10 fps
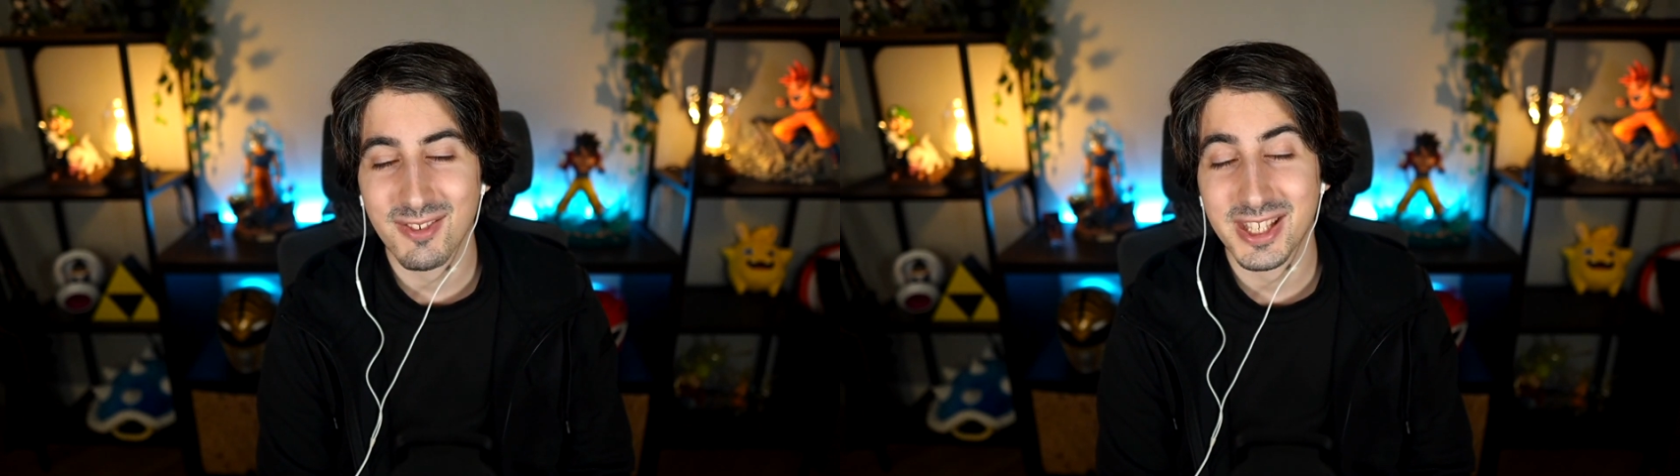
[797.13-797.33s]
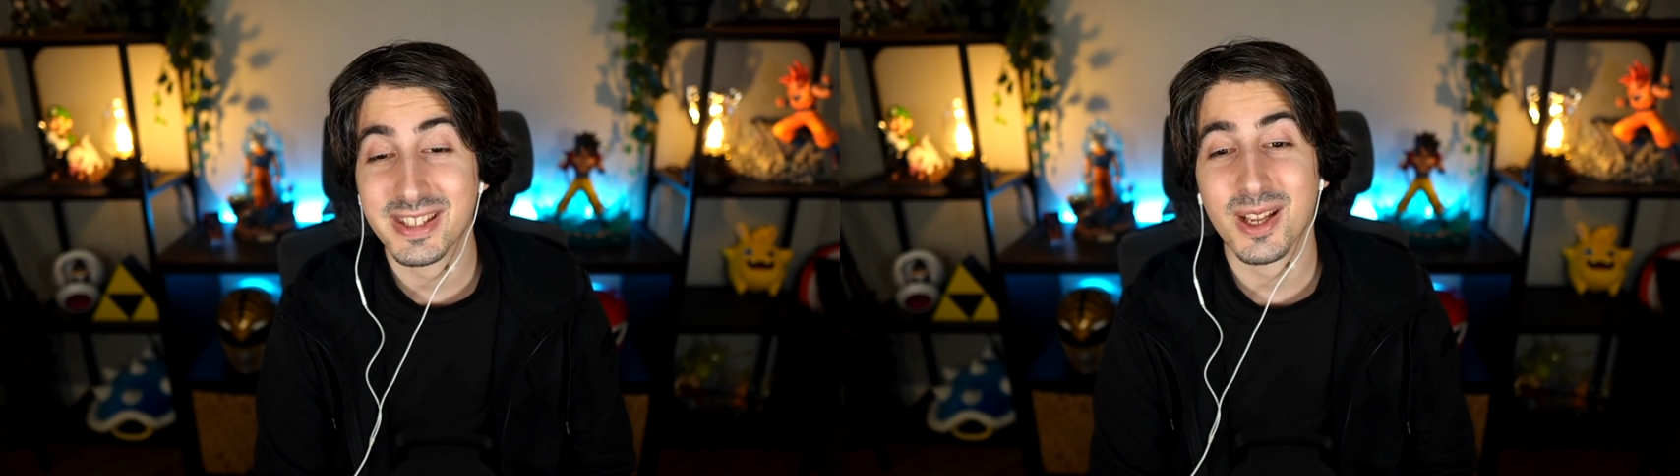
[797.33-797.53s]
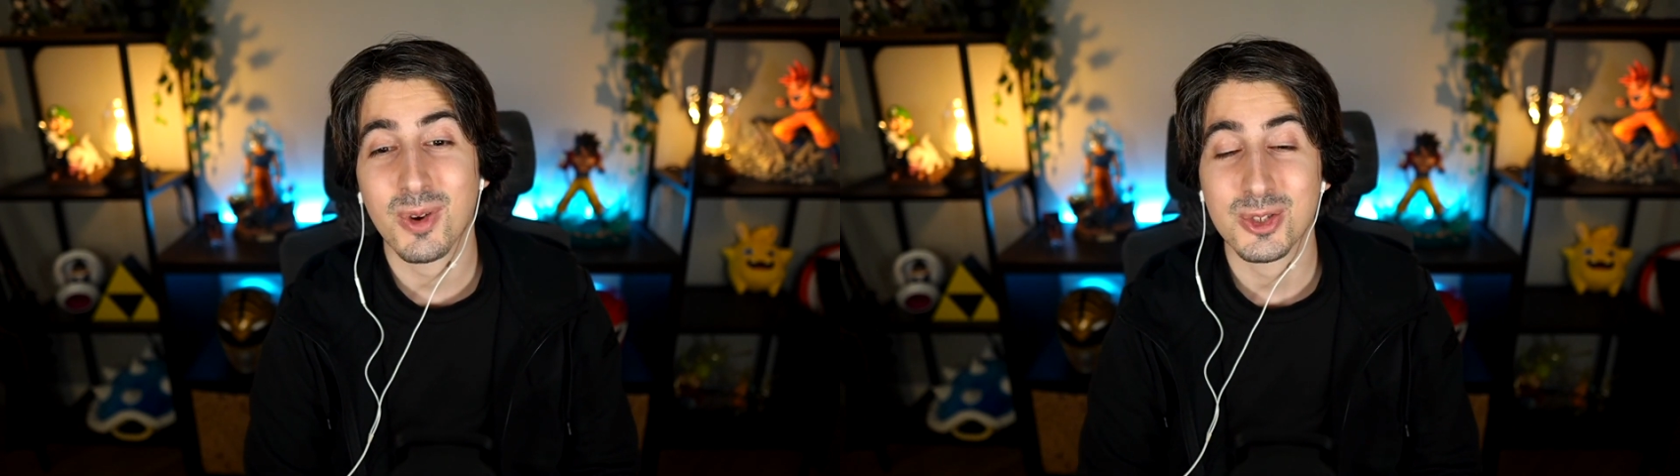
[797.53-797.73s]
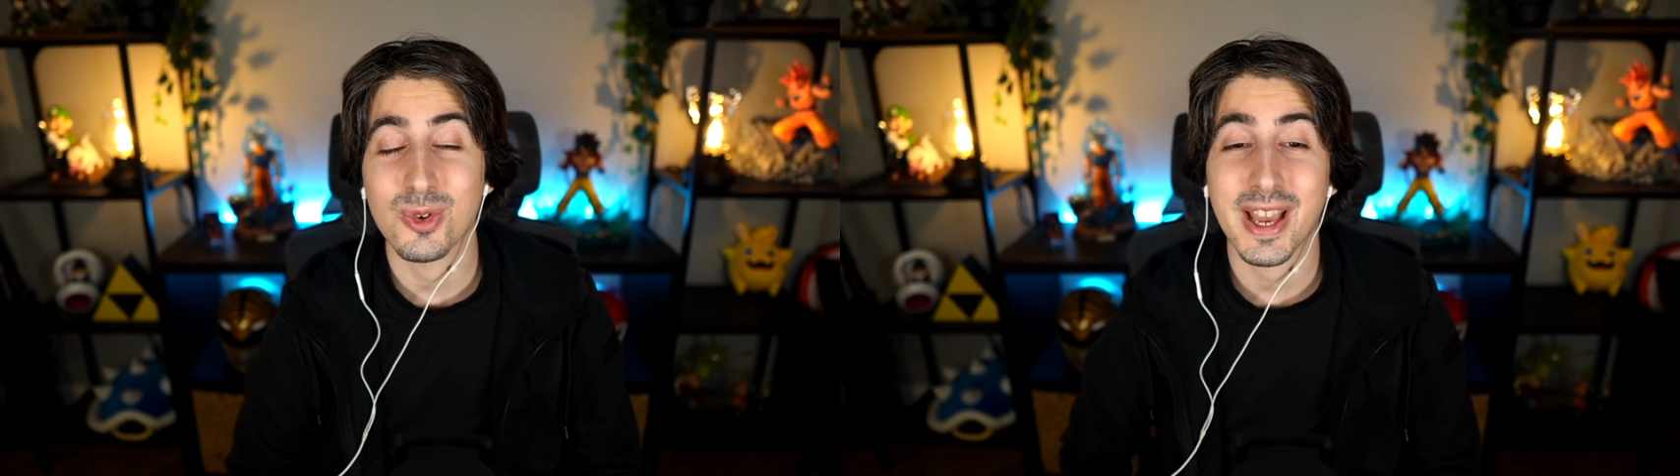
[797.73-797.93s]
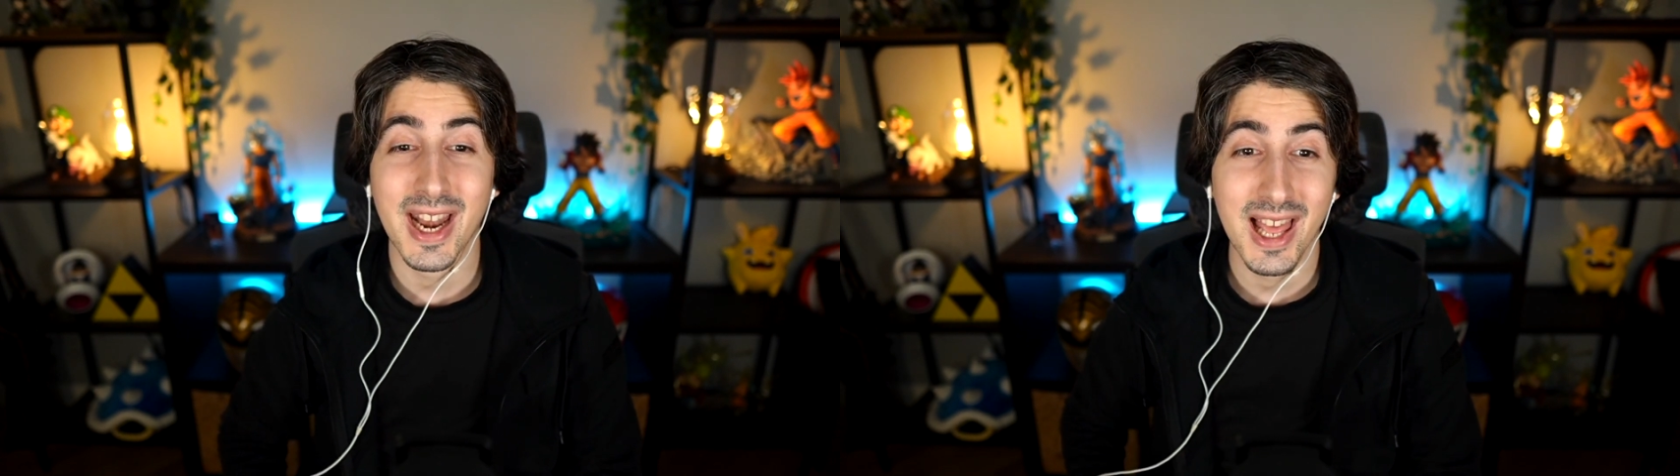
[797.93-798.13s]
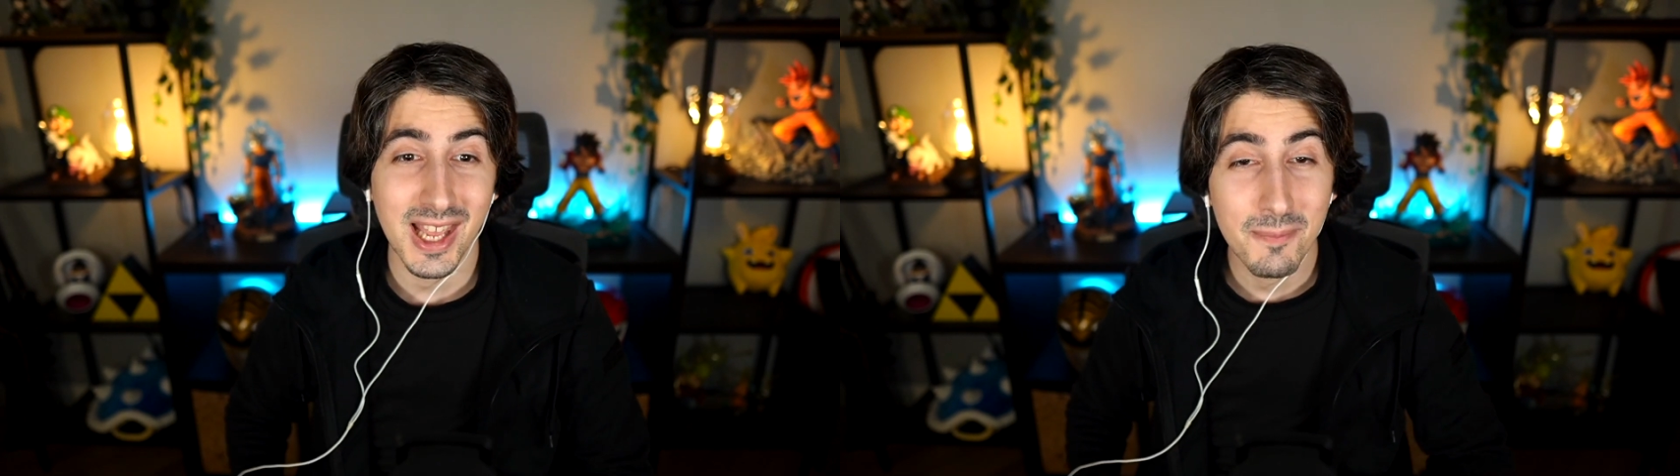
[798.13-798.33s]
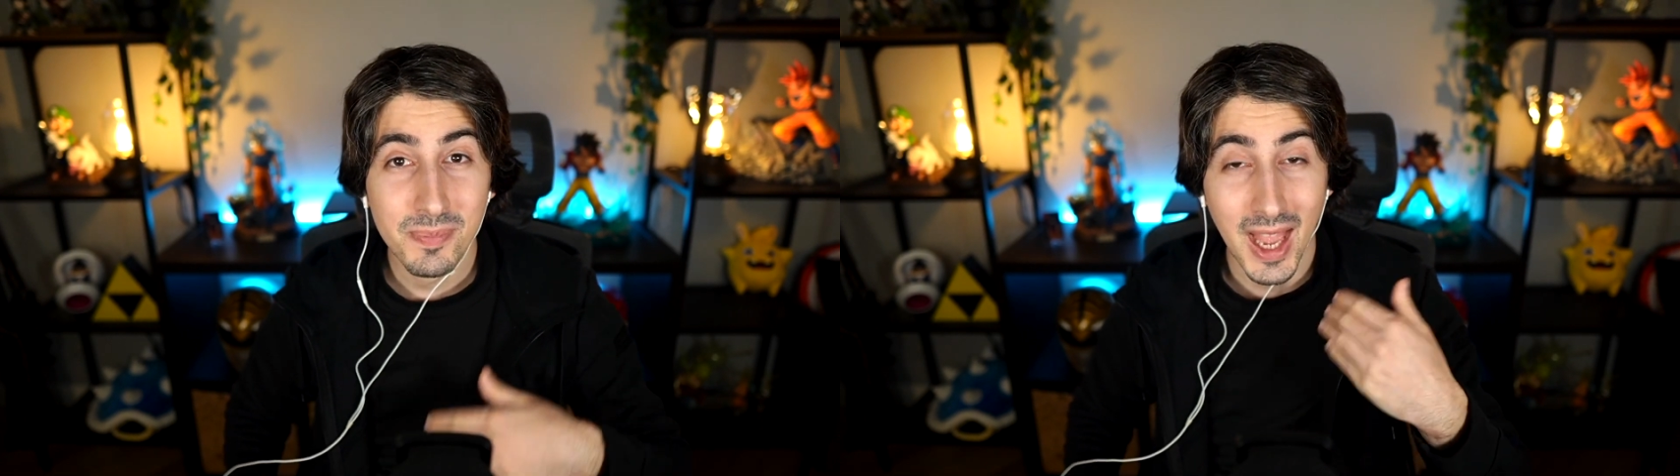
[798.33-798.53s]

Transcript: vedrete qua sul canale